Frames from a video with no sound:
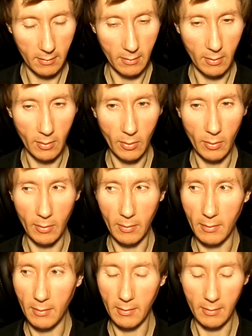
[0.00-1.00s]
Ну,
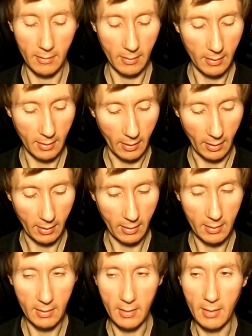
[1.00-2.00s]
так,
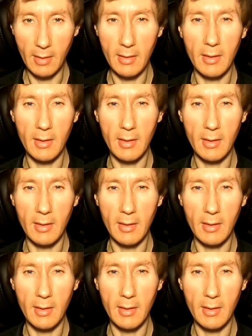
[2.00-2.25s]
здесь